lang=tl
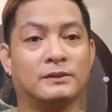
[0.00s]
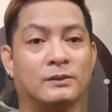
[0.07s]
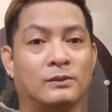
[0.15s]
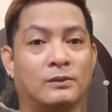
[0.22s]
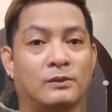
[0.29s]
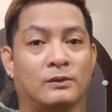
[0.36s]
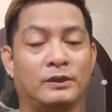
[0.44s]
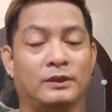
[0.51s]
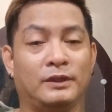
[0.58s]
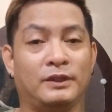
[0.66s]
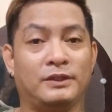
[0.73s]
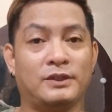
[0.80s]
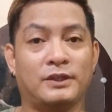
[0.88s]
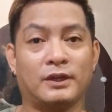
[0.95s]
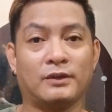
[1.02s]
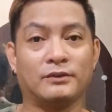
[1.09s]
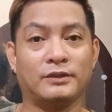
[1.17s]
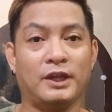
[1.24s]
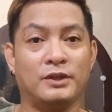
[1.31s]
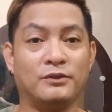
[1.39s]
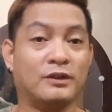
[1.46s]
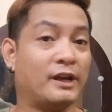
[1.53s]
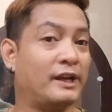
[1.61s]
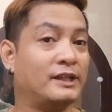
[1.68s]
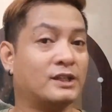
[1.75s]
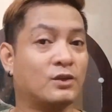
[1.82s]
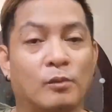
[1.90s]
So, i-share ko sa inyo
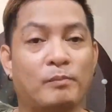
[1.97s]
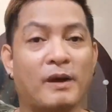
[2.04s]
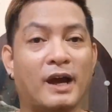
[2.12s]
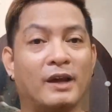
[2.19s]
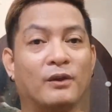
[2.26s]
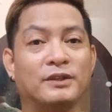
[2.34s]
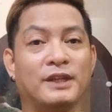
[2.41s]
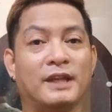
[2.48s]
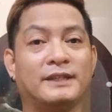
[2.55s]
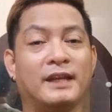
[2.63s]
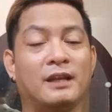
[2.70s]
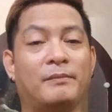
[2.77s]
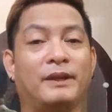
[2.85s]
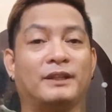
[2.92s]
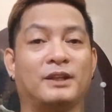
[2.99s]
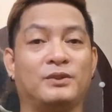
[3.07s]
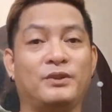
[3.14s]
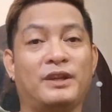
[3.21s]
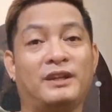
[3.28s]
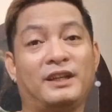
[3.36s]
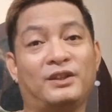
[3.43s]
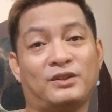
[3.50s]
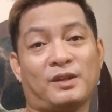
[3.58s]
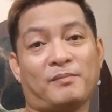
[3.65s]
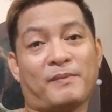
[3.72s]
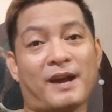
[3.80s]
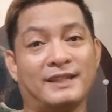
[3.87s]
guys kung paano ko sineselebrate ang New Year dito
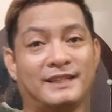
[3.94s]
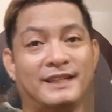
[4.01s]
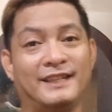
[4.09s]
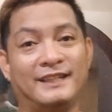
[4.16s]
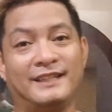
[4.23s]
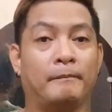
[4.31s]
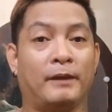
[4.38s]
sa Pasig.